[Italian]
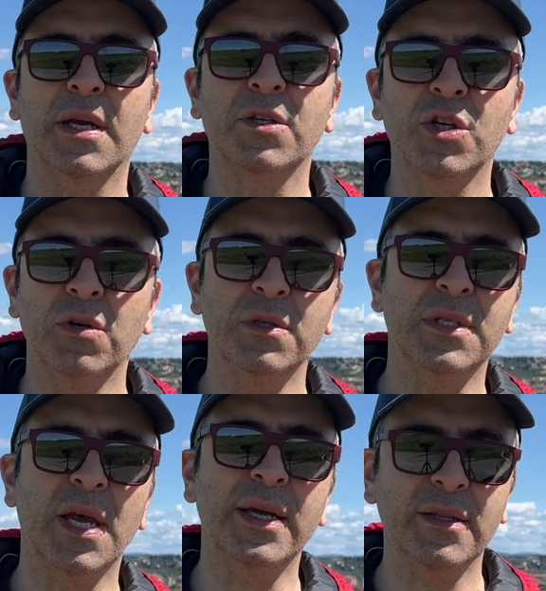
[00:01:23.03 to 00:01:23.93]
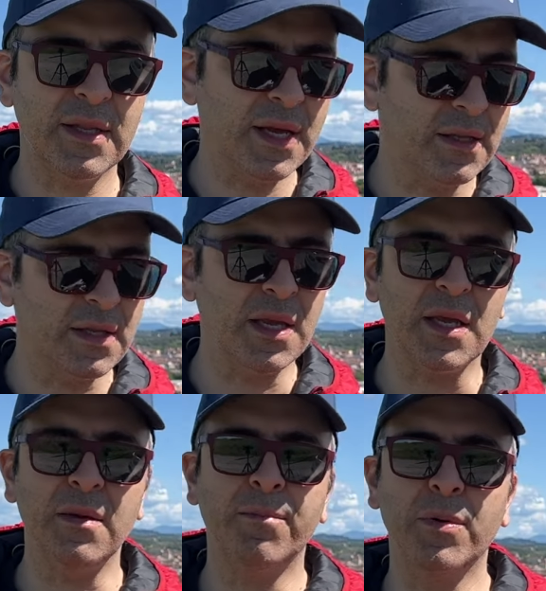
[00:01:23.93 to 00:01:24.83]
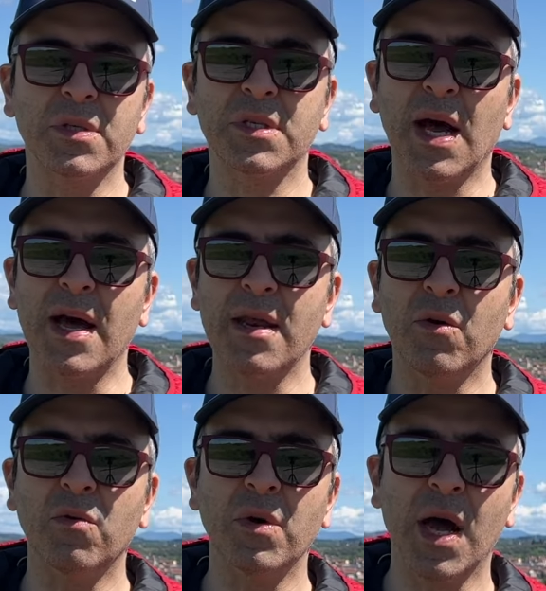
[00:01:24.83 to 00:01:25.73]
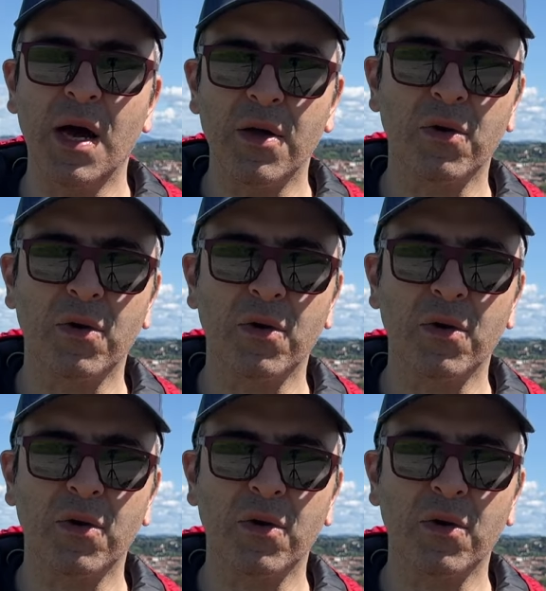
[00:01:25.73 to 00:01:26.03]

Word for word: che ci consente di impostare una